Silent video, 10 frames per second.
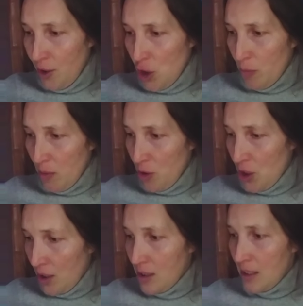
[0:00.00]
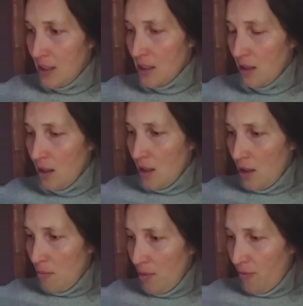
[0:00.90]
nicht mehr mich hinsetzen,
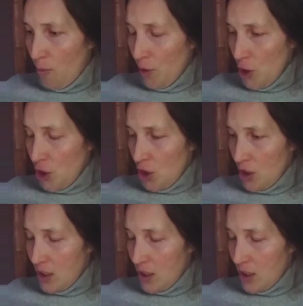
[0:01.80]
bevor ich nicht